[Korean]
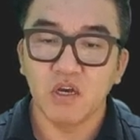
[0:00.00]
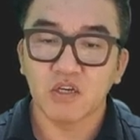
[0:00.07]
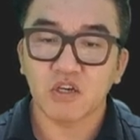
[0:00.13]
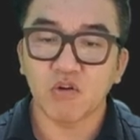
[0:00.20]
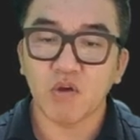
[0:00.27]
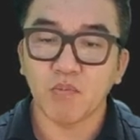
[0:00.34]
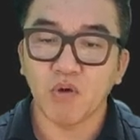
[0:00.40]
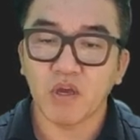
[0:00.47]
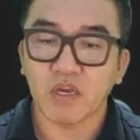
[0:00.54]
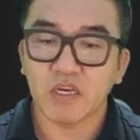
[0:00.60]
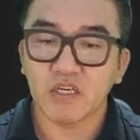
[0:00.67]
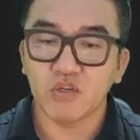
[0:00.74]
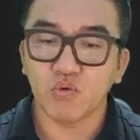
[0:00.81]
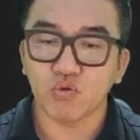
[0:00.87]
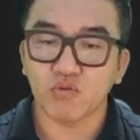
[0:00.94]
결국엔 뭐야 이게
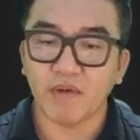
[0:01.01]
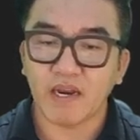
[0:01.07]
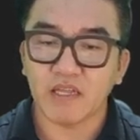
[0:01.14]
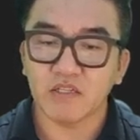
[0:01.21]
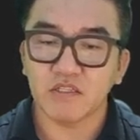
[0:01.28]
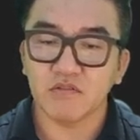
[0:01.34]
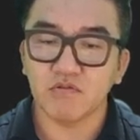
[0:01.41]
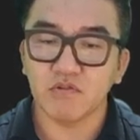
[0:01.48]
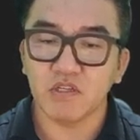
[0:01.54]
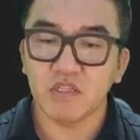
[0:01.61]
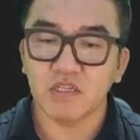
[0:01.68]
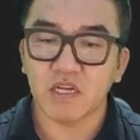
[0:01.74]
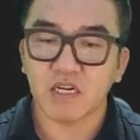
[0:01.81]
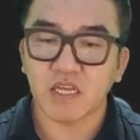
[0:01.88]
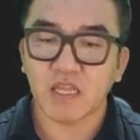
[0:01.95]
신용도 많이 쓰고
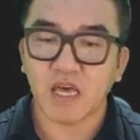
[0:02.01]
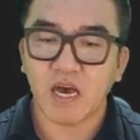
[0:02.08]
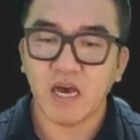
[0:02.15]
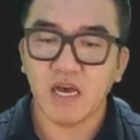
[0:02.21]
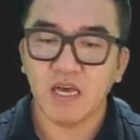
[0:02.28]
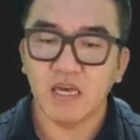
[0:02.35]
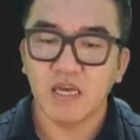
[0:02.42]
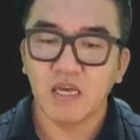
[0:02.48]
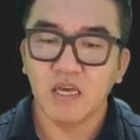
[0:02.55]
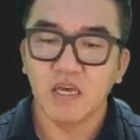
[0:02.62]
있는 상태다.